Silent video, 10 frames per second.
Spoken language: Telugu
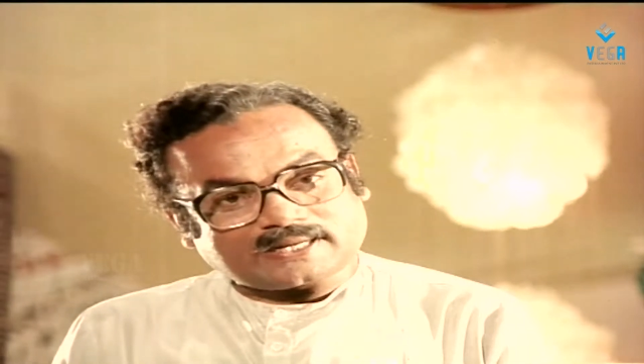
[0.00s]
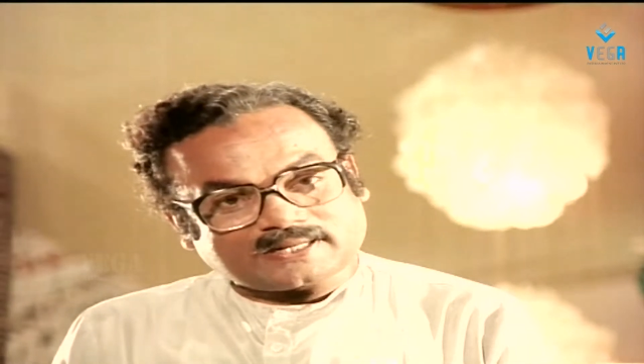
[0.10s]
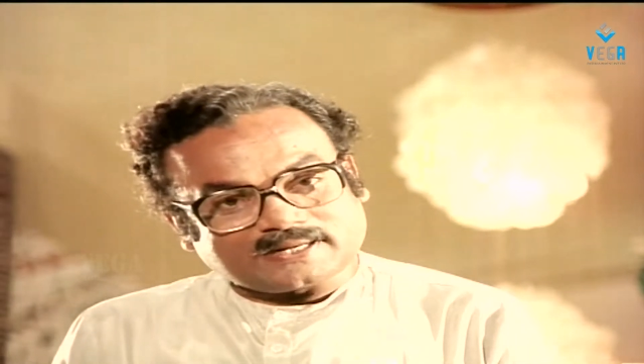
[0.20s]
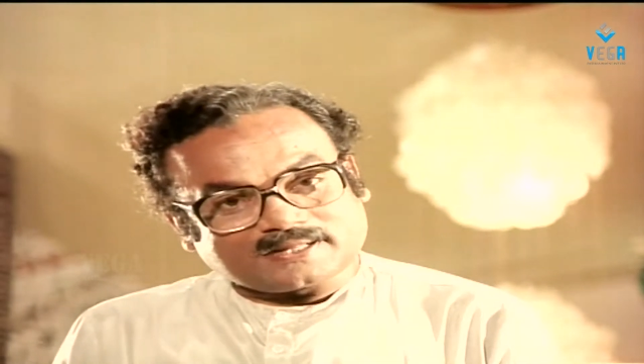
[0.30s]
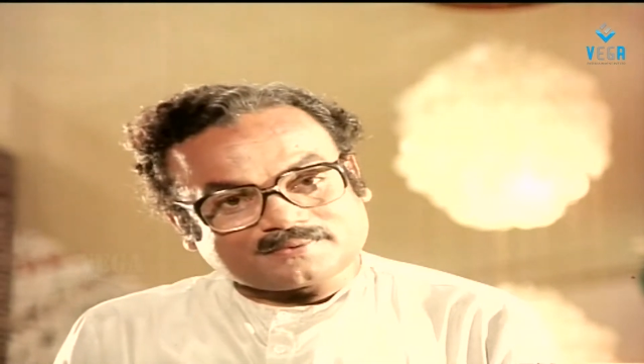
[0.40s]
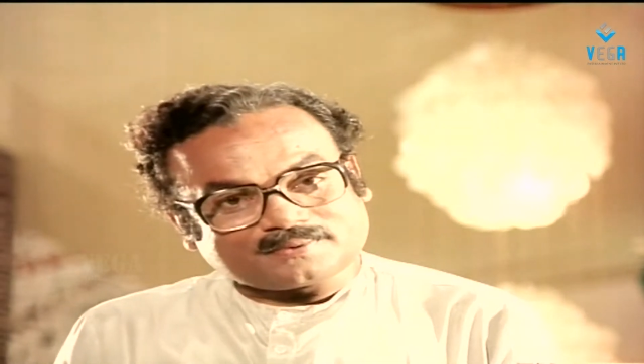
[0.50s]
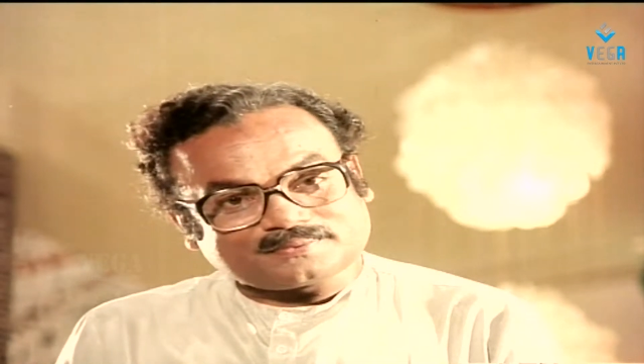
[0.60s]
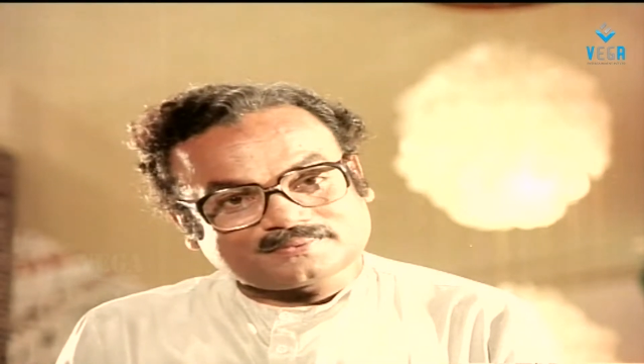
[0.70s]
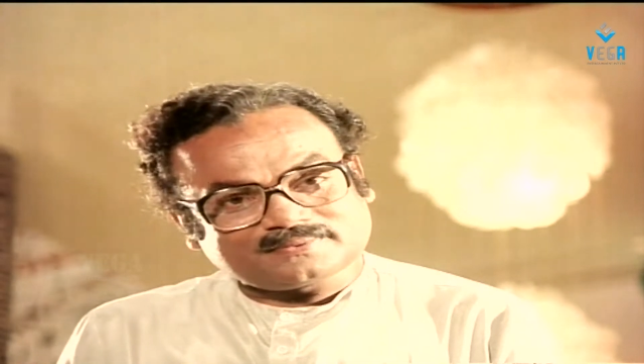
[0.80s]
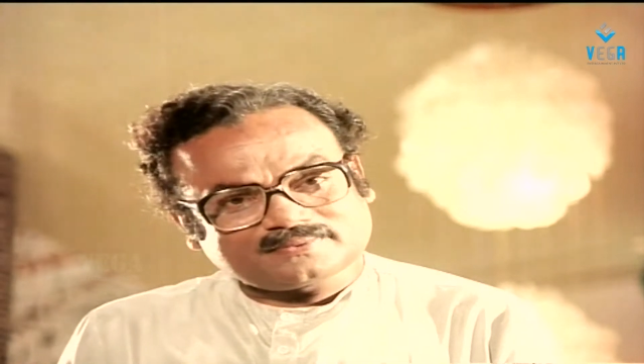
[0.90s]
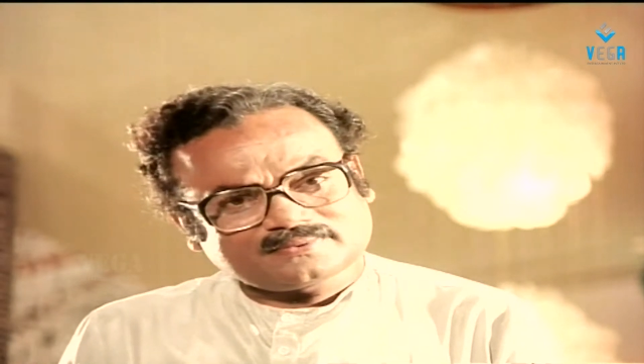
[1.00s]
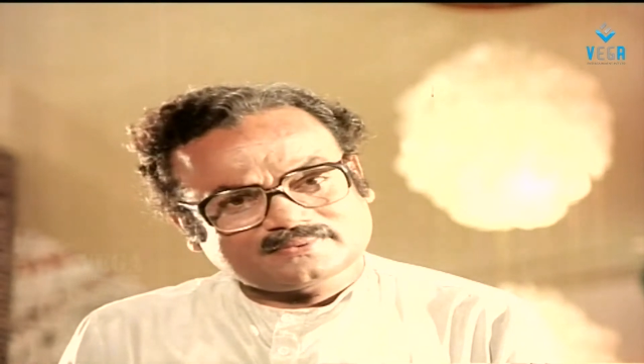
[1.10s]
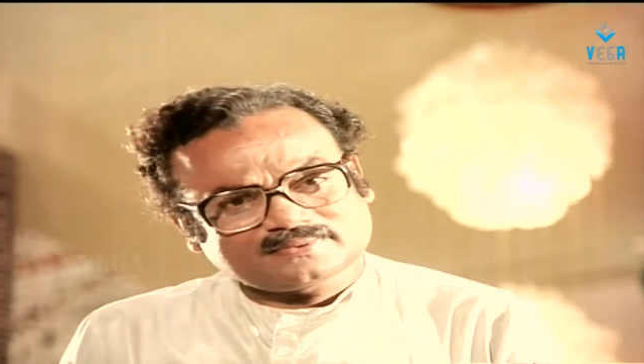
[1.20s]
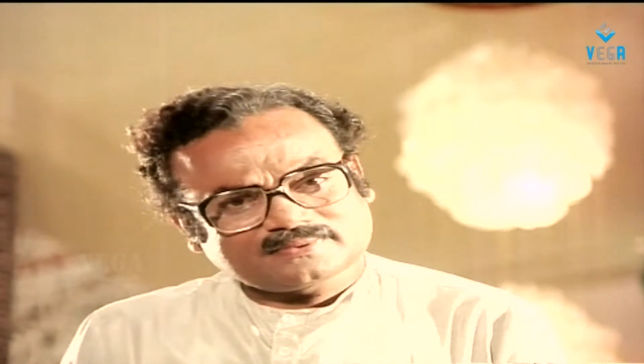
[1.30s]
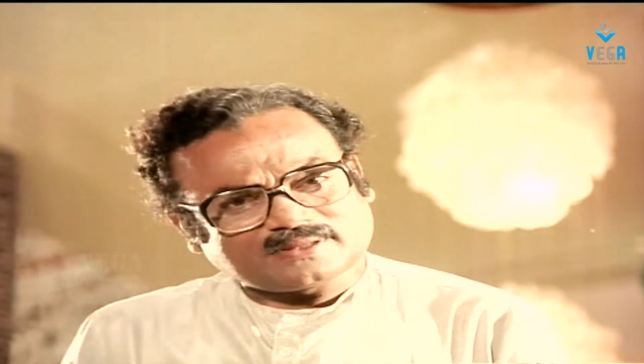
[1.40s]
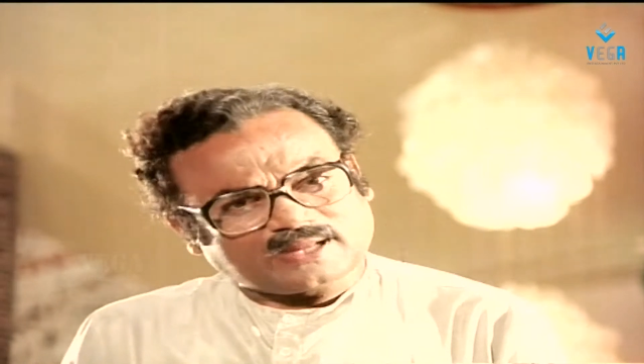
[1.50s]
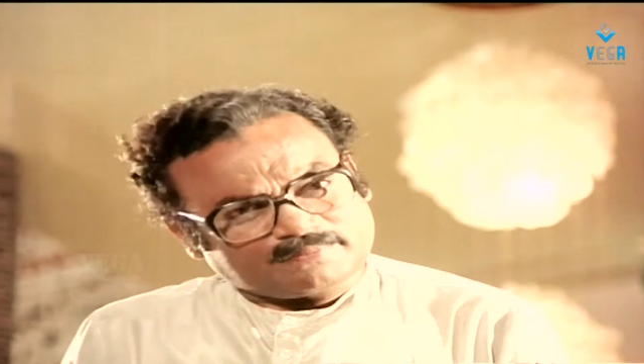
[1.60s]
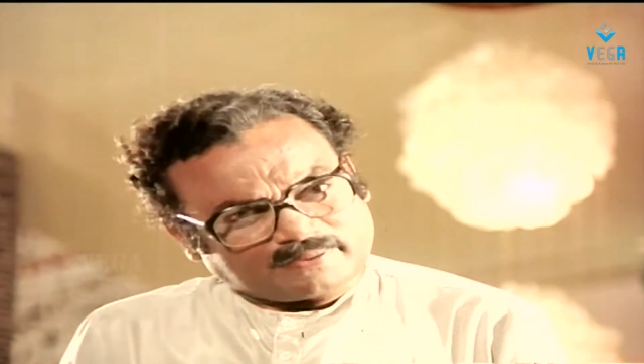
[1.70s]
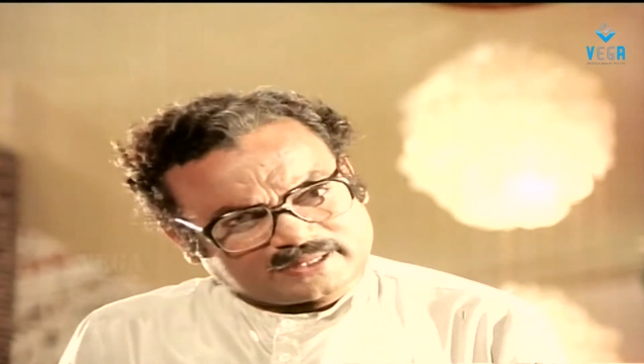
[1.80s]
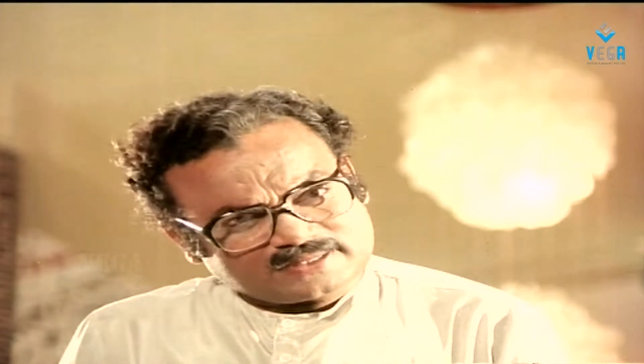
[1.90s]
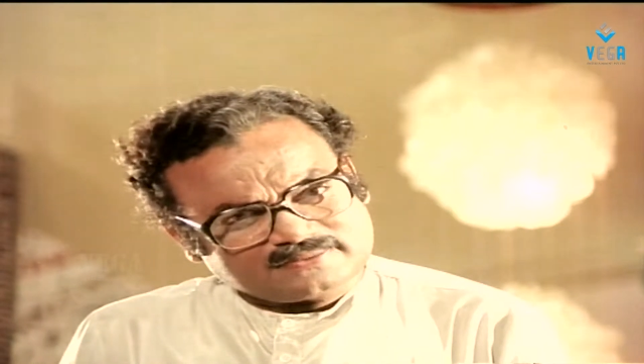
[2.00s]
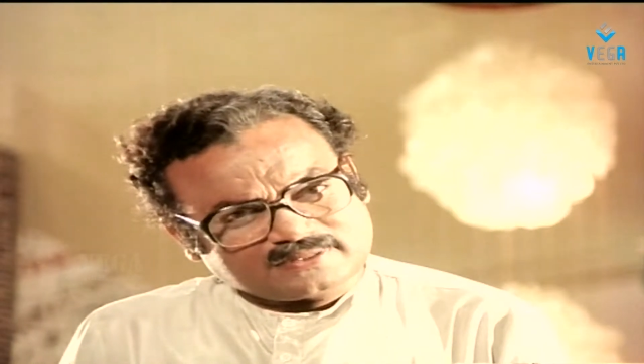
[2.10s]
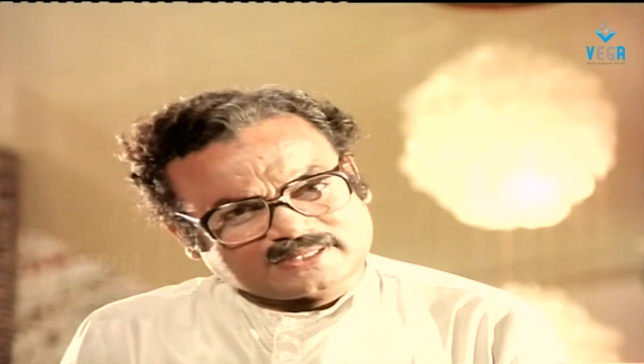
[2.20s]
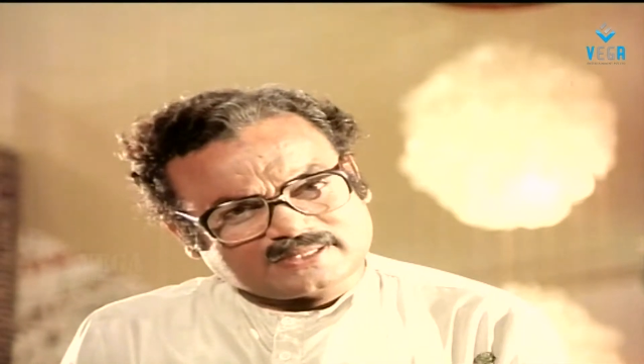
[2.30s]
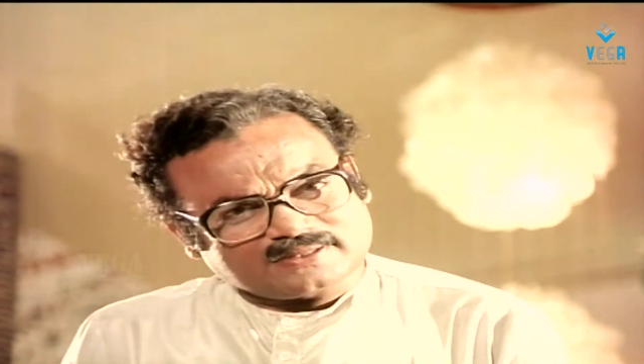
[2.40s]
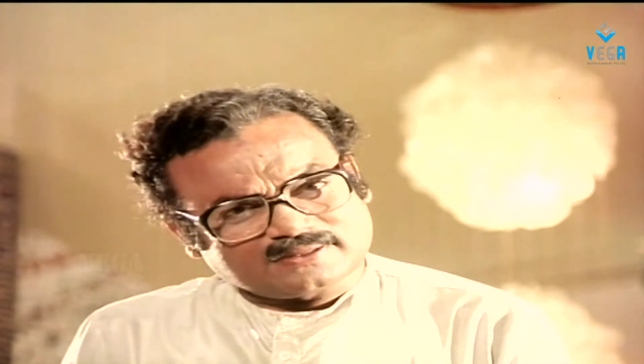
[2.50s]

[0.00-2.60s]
ఎక్కడికి వెళ్ళాలి బాస్ ఆ పంకజ్ ఇంటికేనా